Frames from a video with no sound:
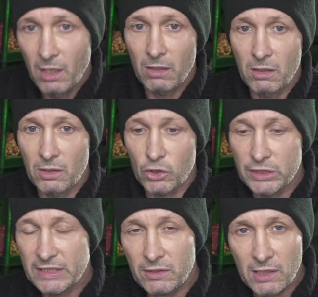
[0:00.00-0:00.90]
Euh,
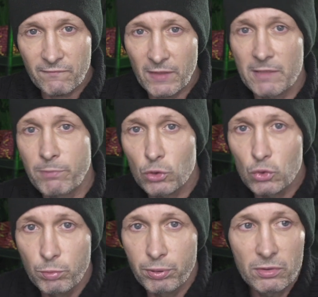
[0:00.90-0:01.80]
j'étais en train de faire des plans de
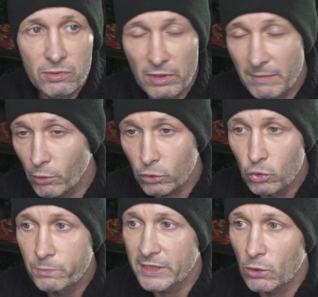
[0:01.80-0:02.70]
coupe. Dans les plans de
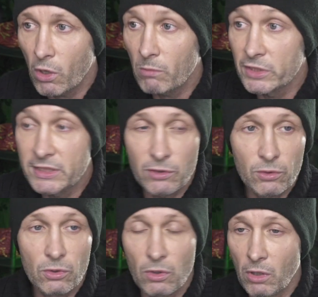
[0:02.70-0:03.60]
coupe, c'est quoi ben, C'est
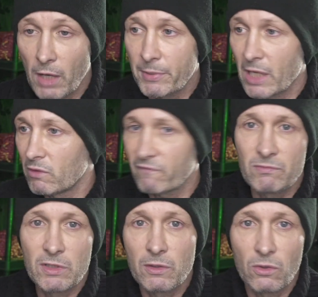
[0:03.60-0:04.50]
que après avoir
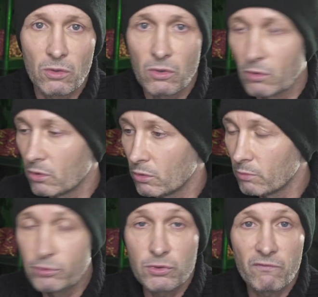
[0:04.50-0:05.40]
filmé
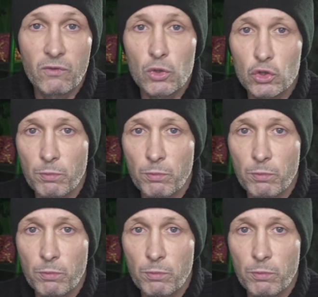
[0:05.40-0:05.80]
plusieurs fois où je